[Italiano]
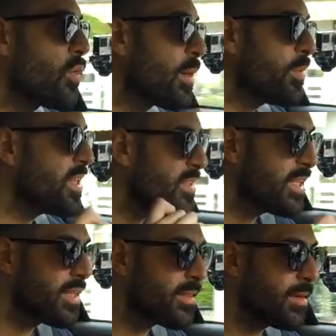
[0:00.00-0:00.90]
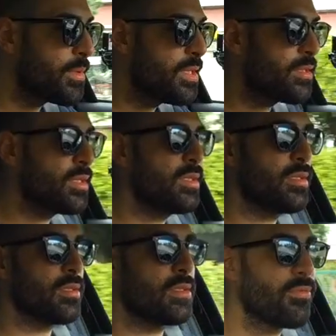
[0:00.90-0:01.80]
volevo capire
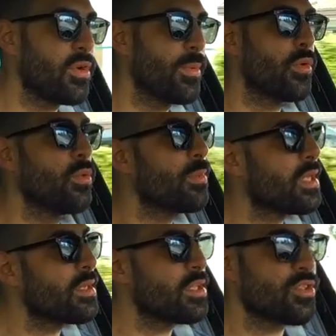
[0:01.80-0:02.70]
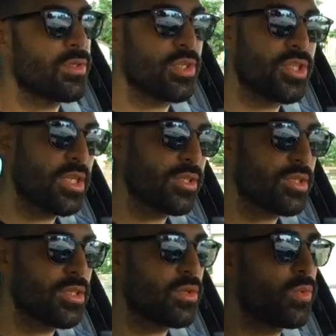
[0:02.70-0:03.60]
direttamente se Alfa Romeo non meritasse una
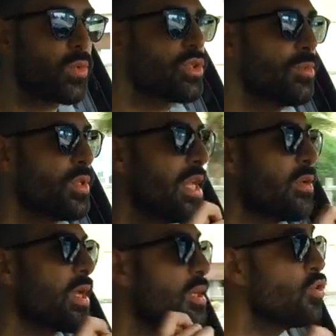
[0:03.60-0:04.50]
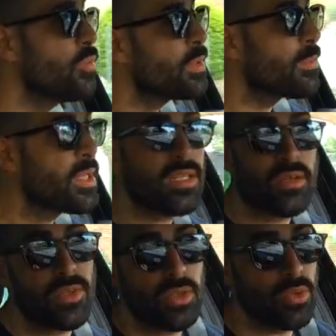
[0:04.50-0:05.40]
chance con questo modello che ha
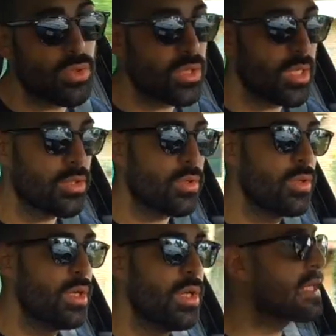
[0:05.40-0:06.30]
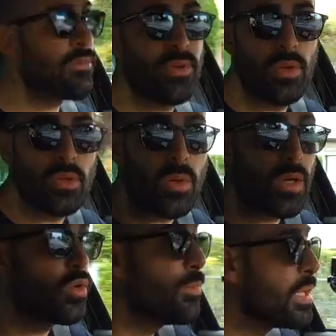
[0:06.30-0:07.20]
indubbiamente venduto tanto e che fino ad
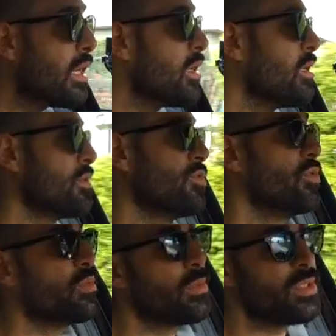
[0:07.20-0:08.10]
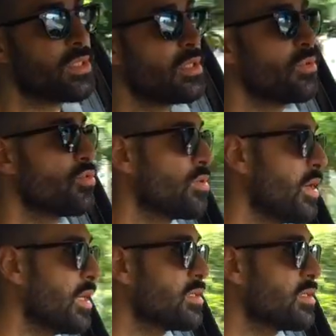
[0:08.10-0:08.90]
ora non mi ha assolutamente deluso,